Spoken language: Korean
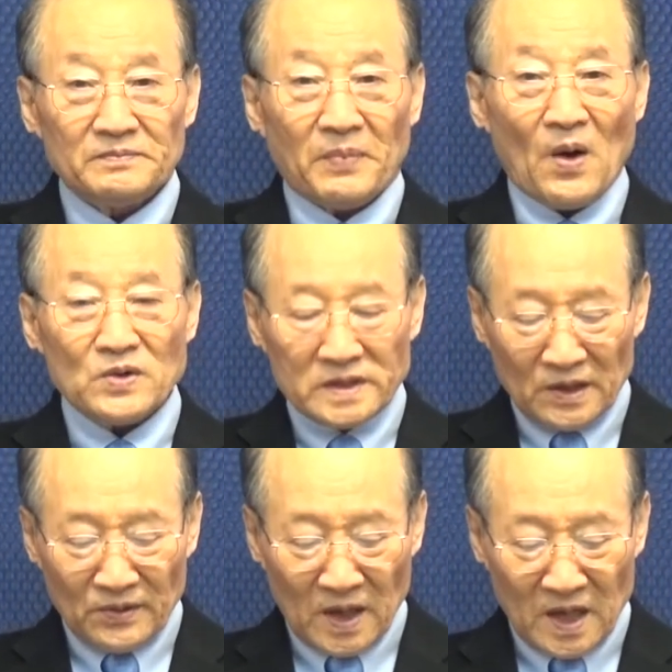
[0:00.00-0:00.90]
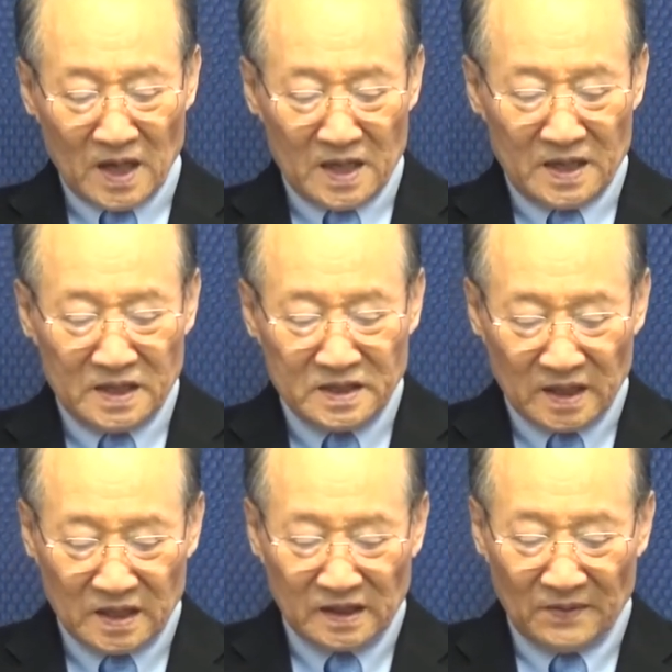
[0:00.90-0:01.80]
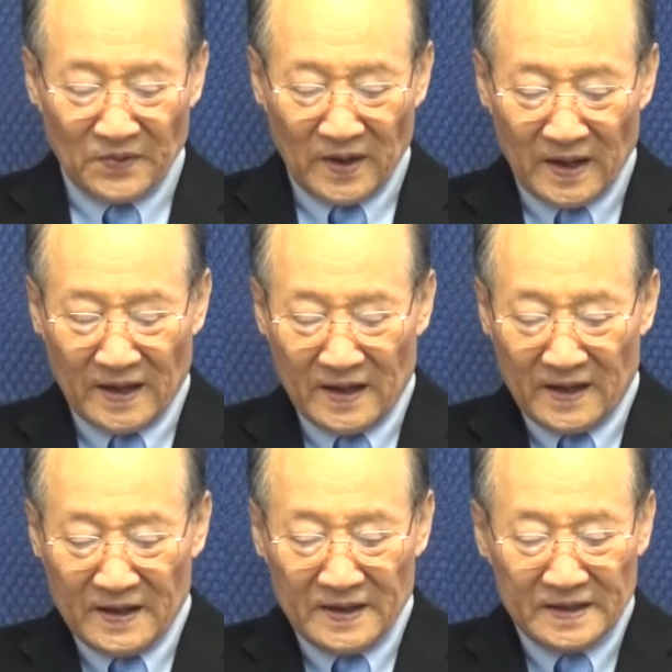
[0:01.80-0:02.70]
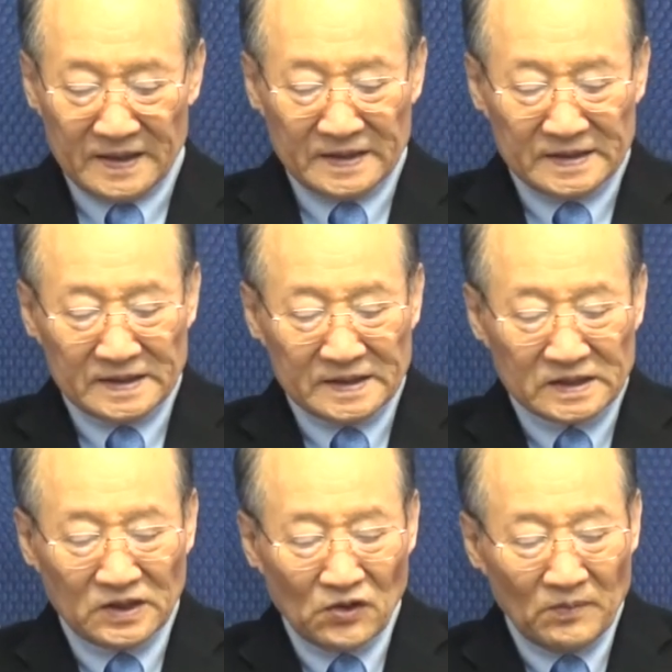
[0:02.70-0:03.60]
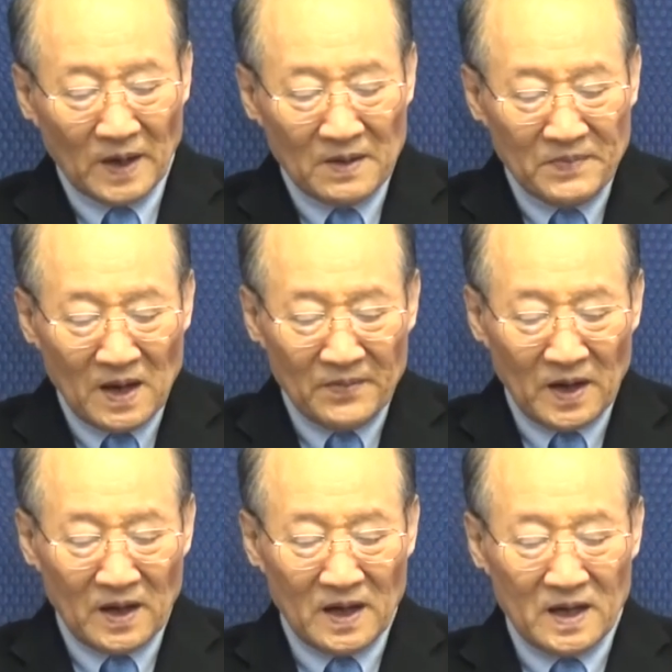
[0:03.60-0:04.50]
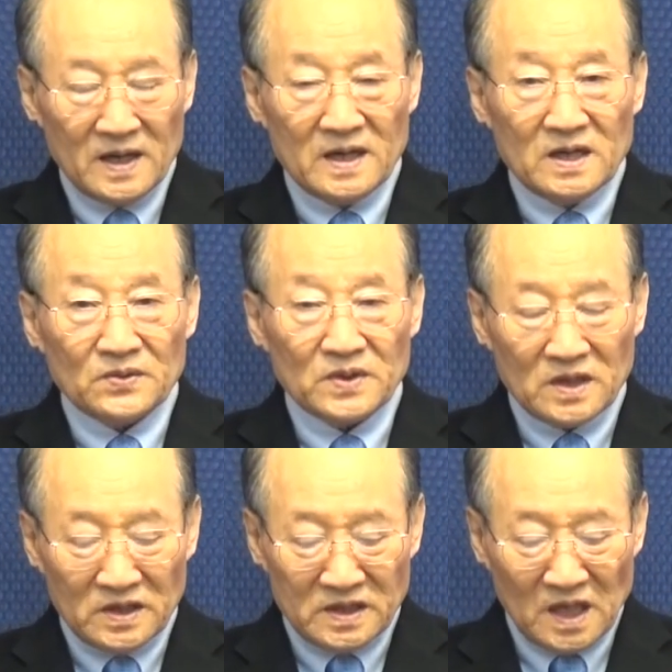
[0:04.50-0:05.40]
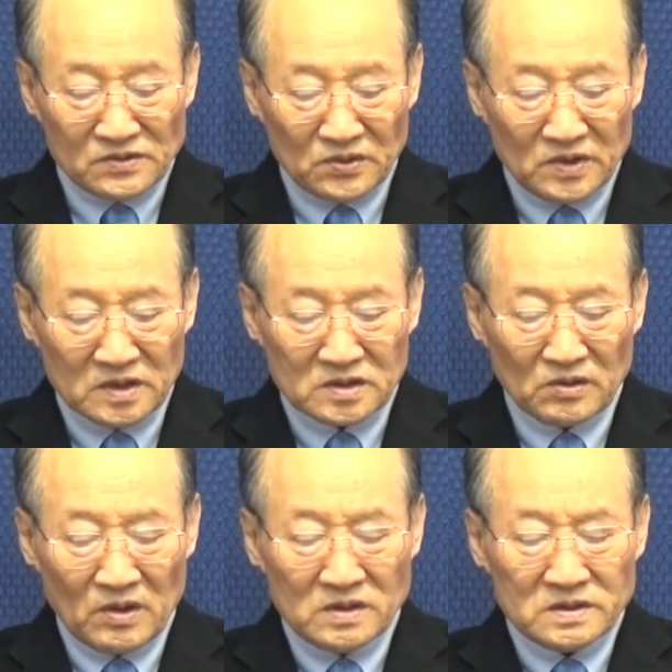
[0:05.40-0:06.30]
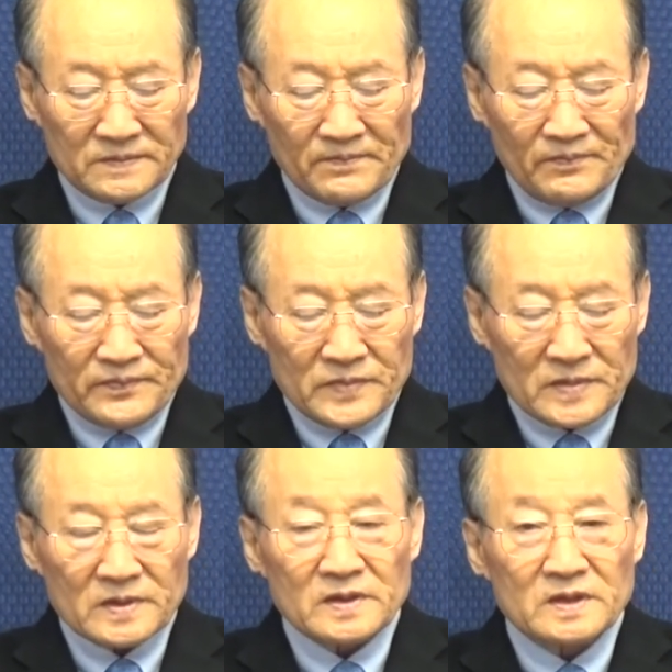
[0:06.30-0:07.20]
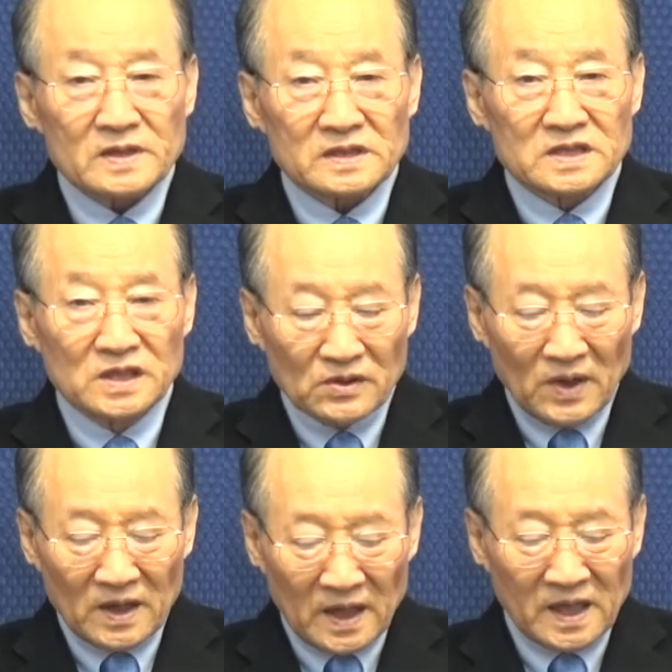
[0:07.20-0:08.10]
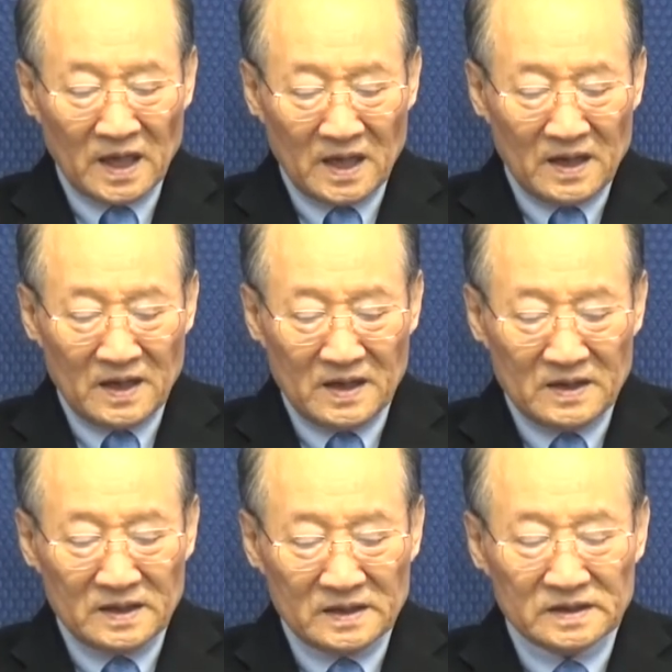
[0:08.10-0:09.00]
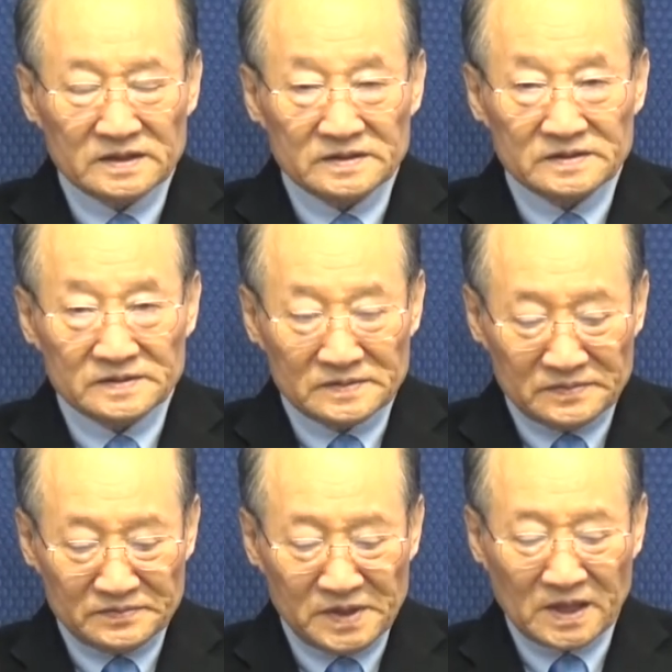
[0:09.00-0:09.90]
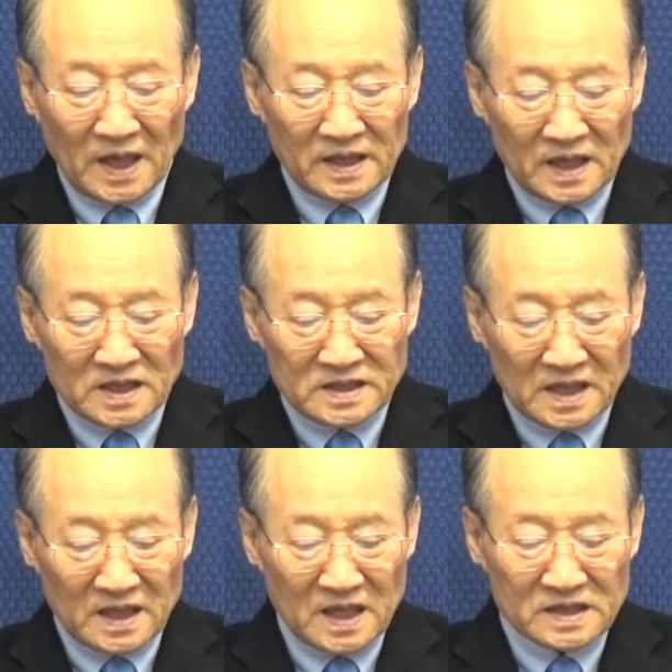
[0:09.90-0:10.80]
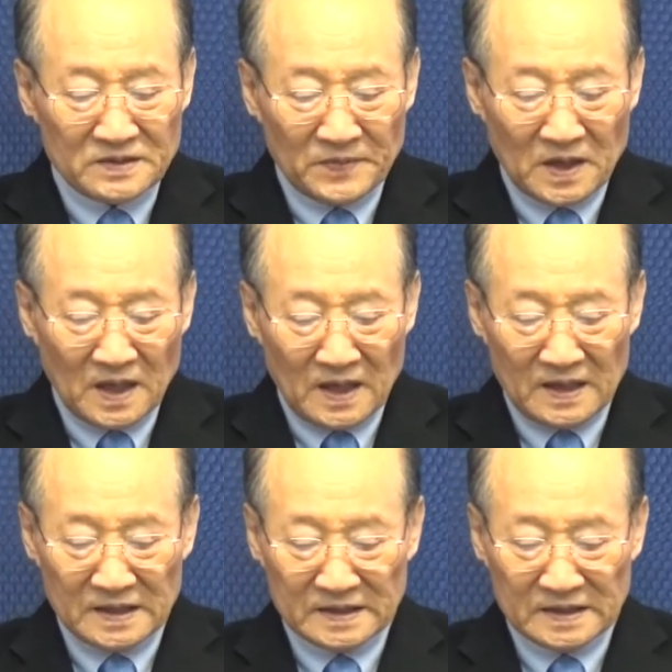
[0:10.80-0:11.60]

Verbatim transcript: 바울 사도가 있었기 때문에 그런 말미암아 우리는 예수 그리스도를 정확하게 믿게 된 것이 아니겠습니까?